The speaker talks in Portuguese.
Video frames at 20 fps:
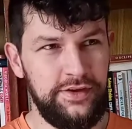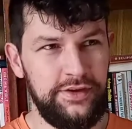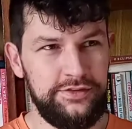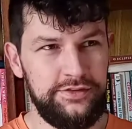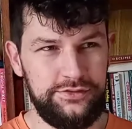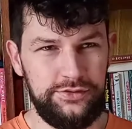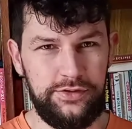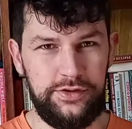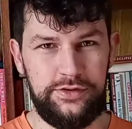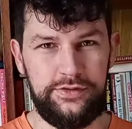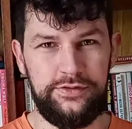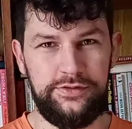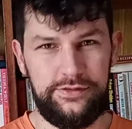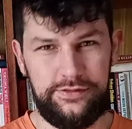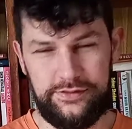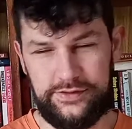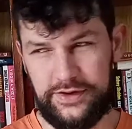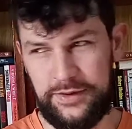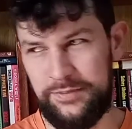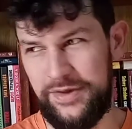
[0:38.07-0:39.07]
dos
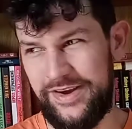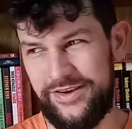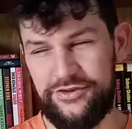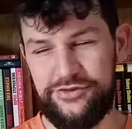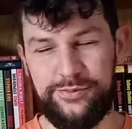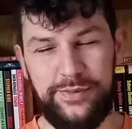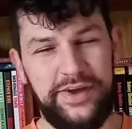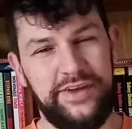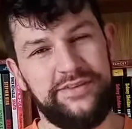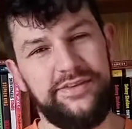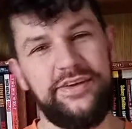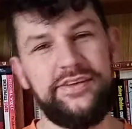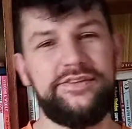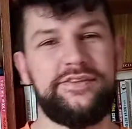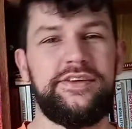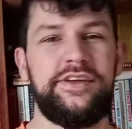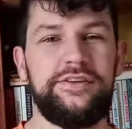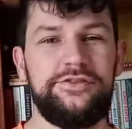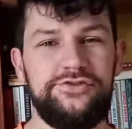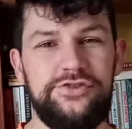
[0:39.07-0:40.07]
trabalhos mais
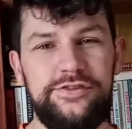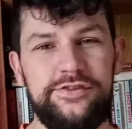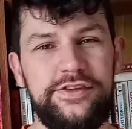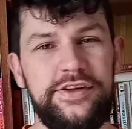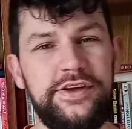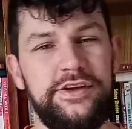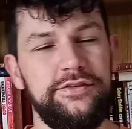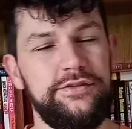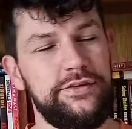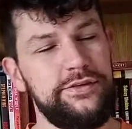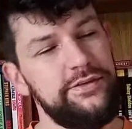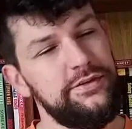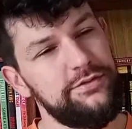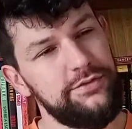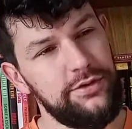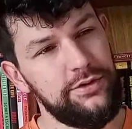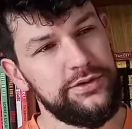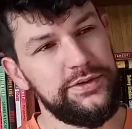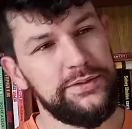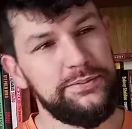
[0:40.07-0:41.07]
recentes dele, você
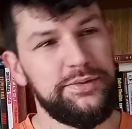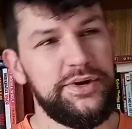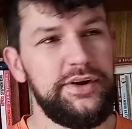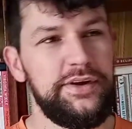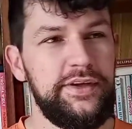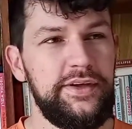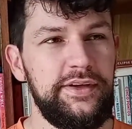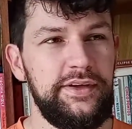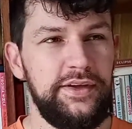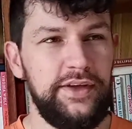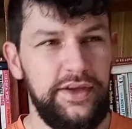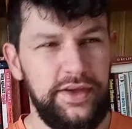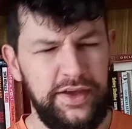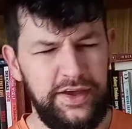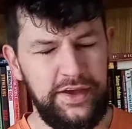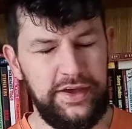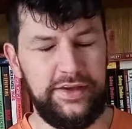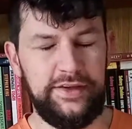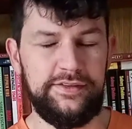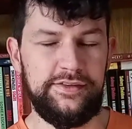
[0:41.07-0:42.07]
volta para ler
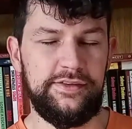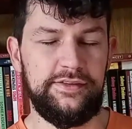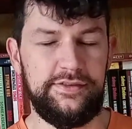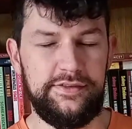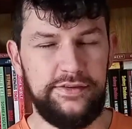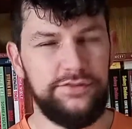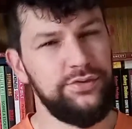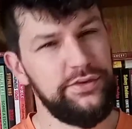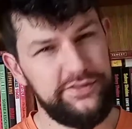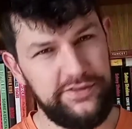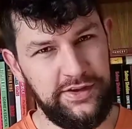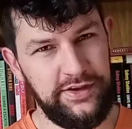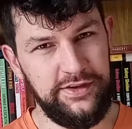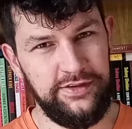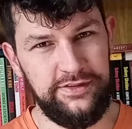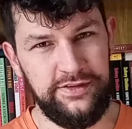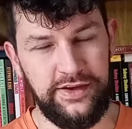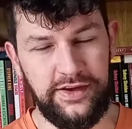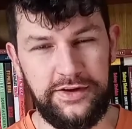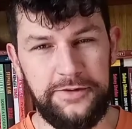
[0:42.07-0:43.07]
esse se você
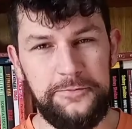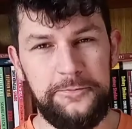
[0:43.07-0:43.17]
quiser.